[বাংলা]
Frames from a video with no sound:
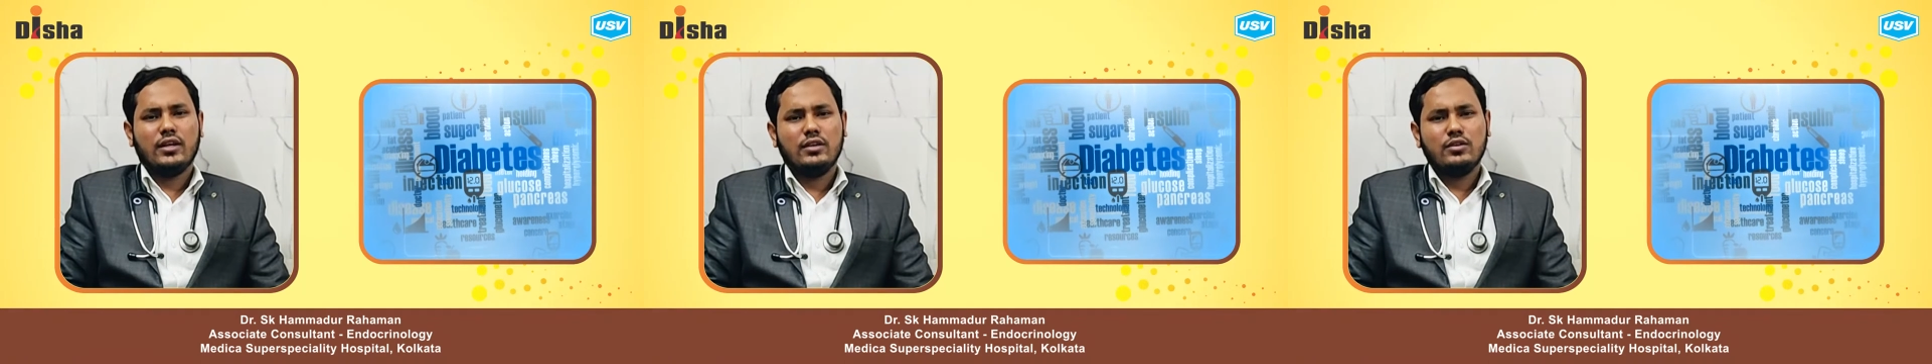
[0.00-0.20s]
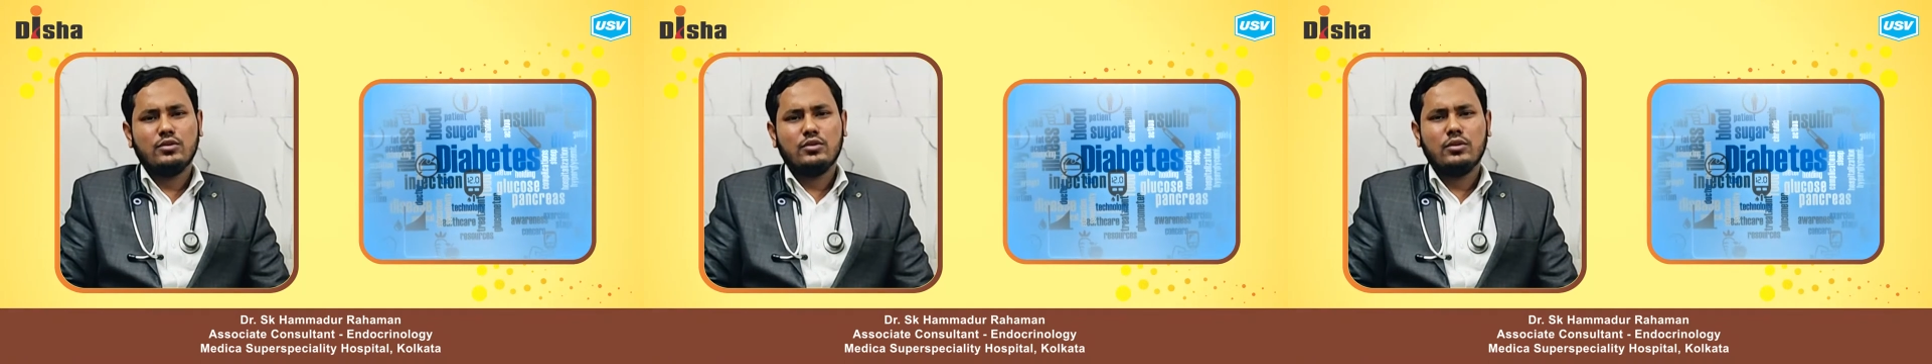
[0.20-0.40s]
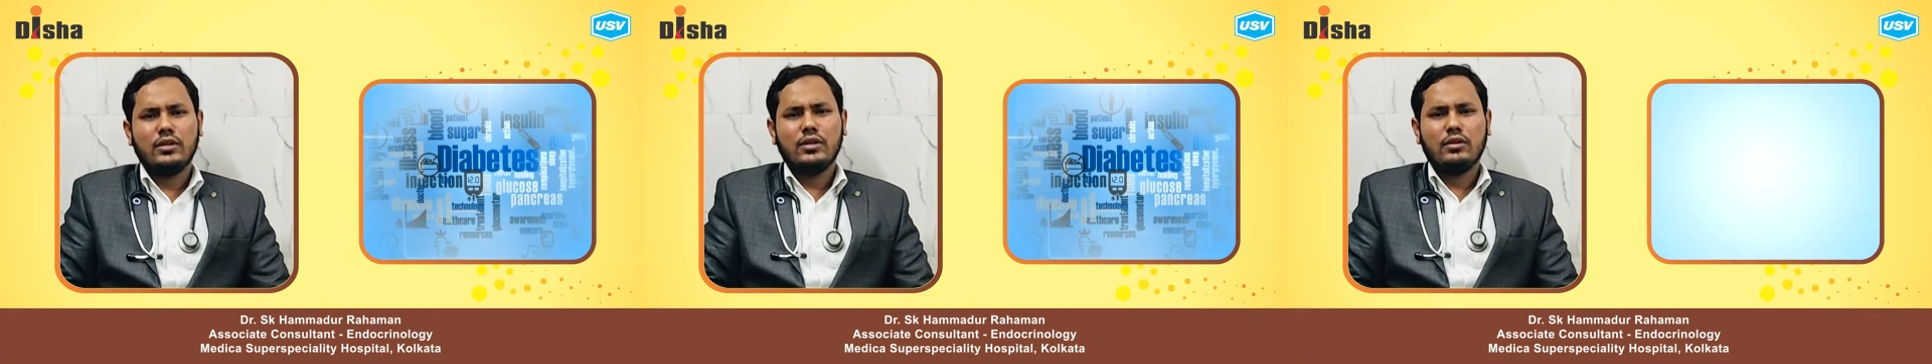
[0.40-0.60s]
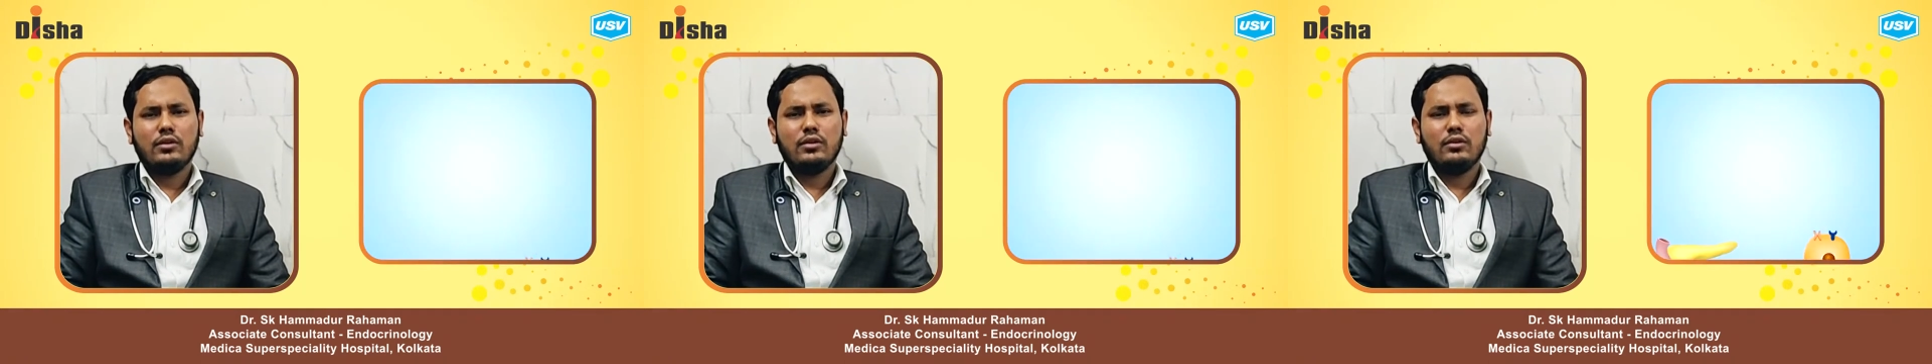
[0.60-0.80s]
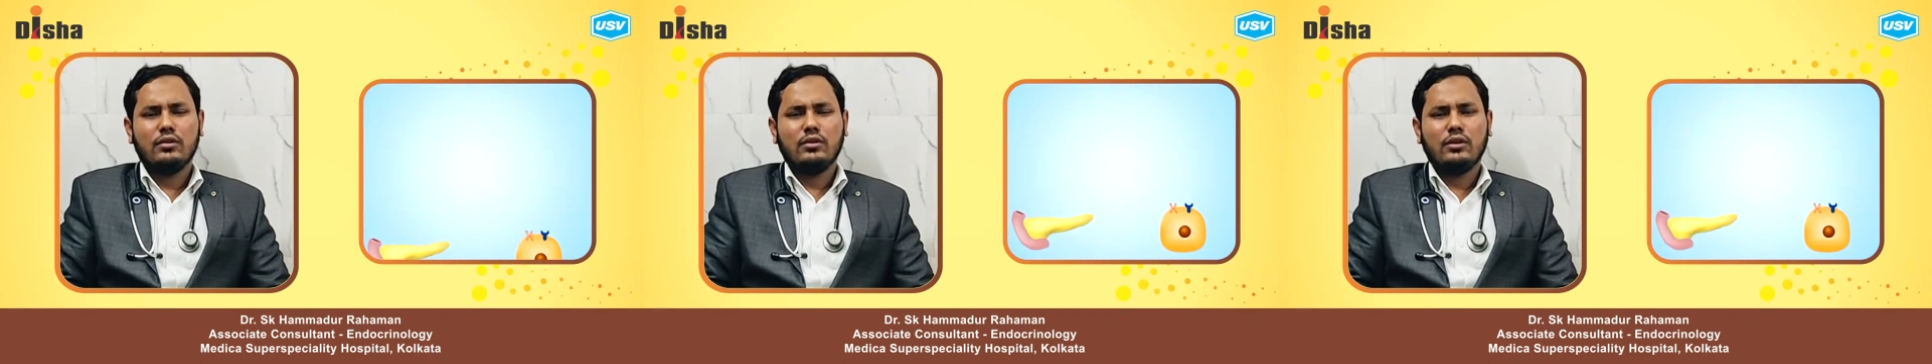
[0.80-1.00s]
ইনসুলিন
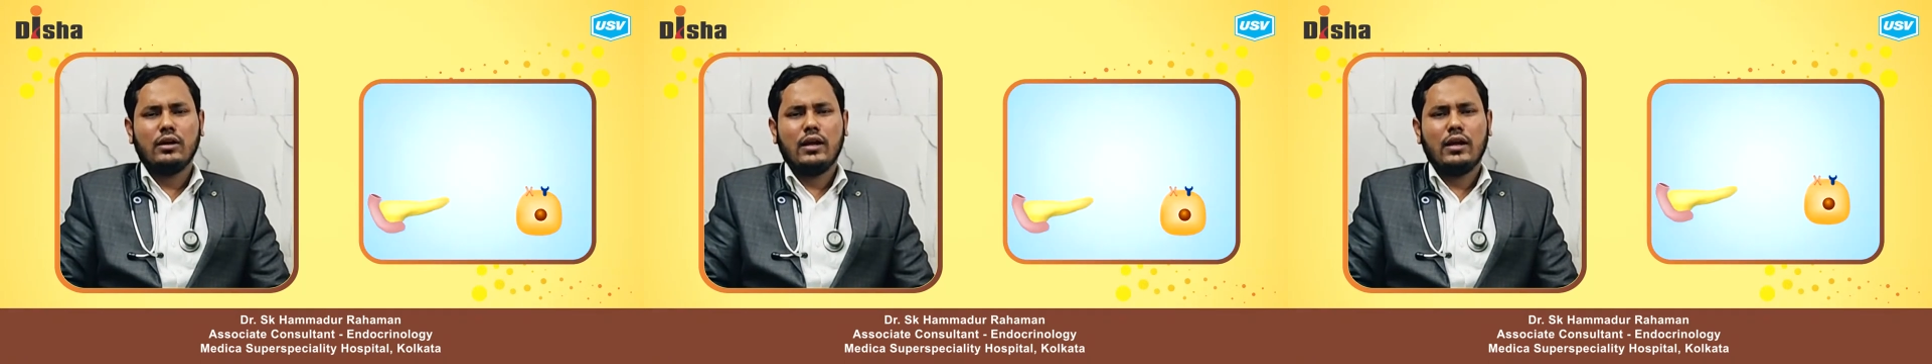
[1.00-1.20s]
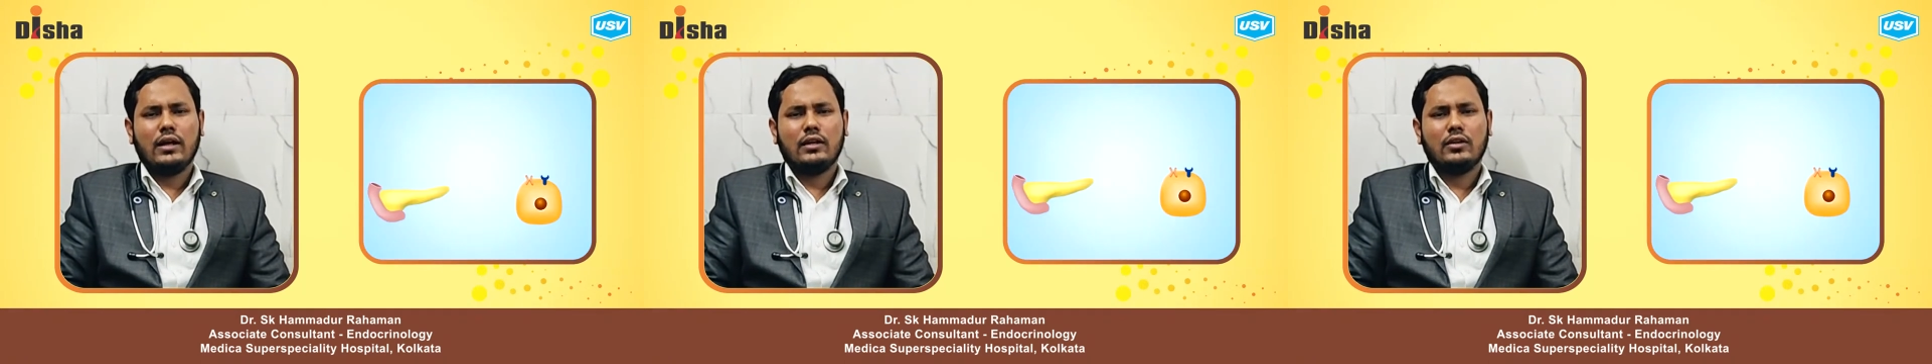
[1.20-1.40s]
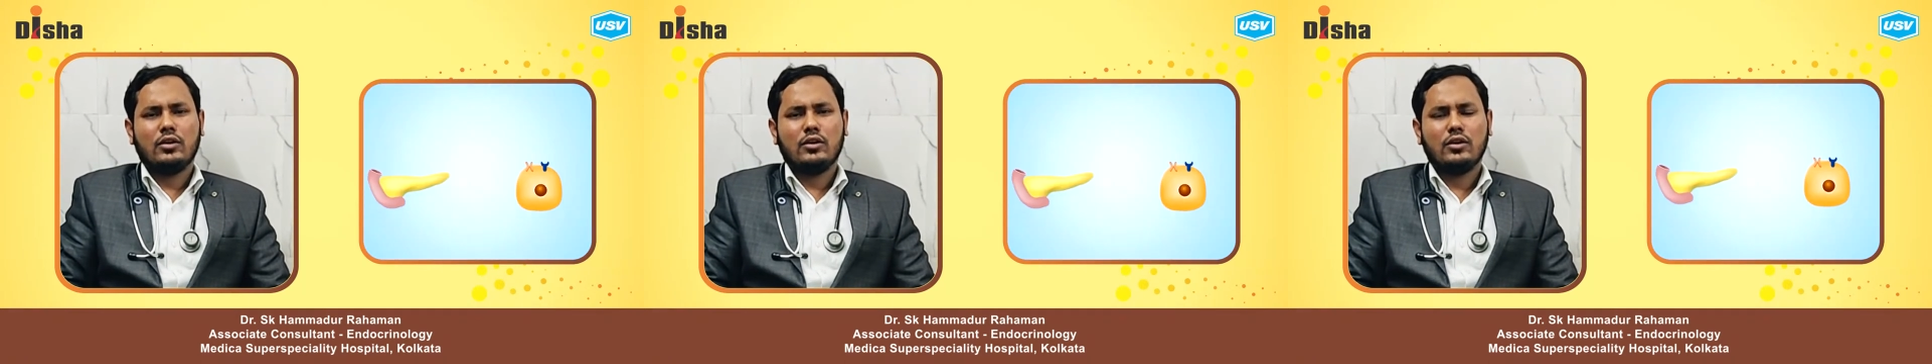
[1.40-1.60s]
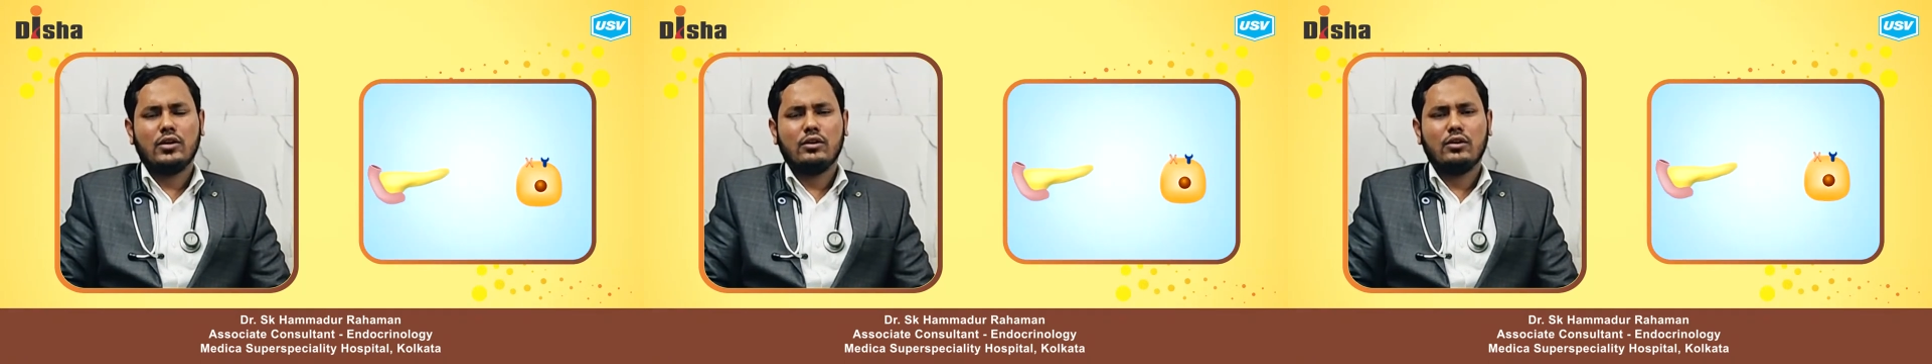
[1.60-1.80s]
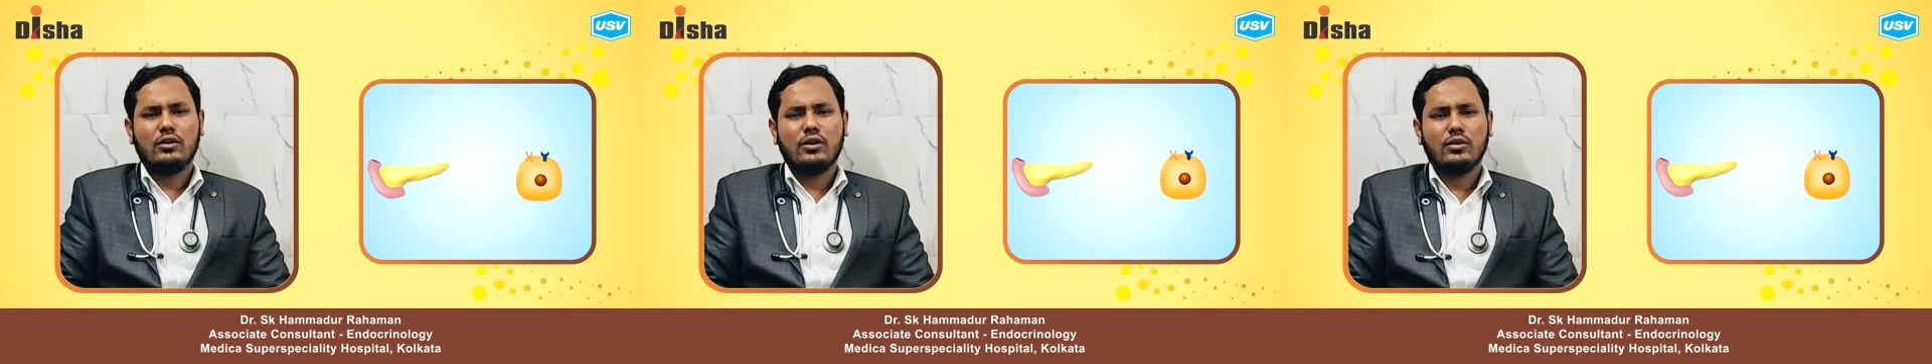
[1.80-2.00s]
হলো এক
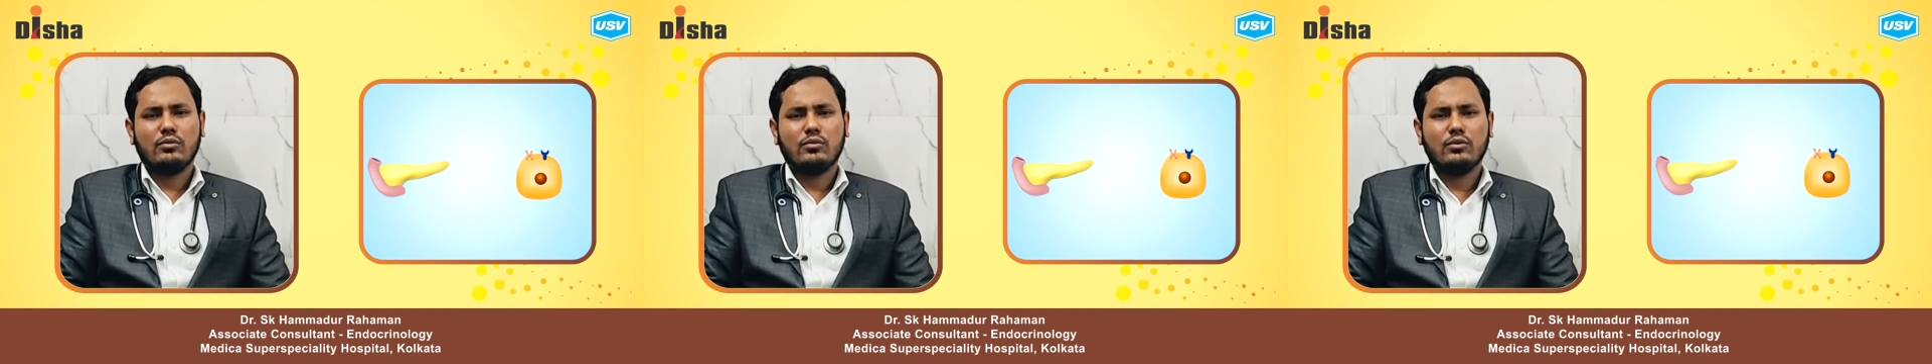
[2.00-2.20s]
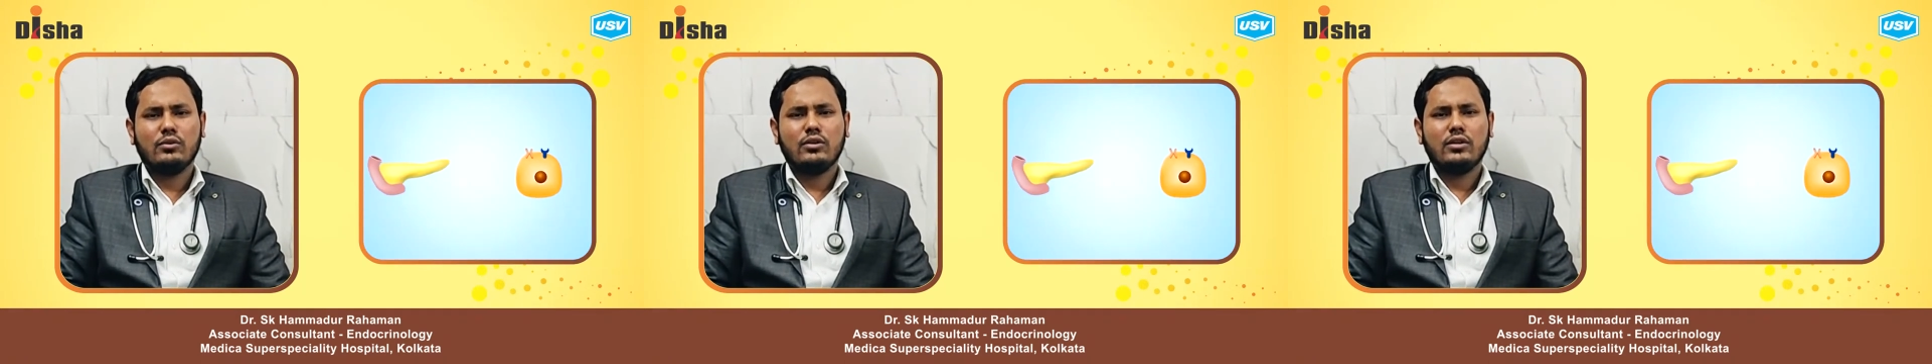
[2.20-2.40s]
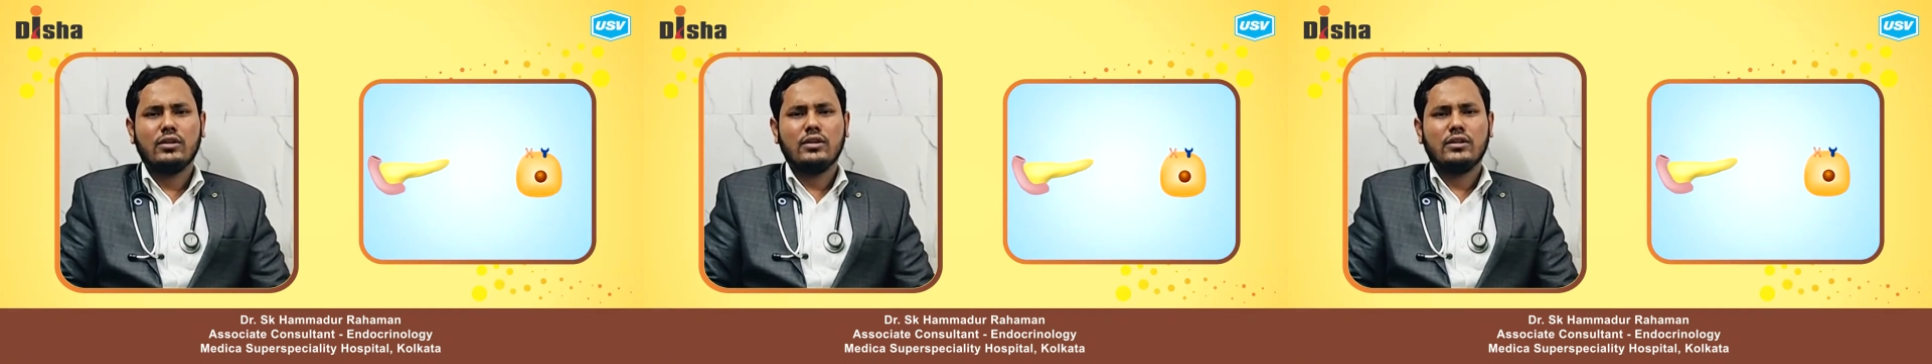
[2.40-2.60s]
ধরনের হরমোন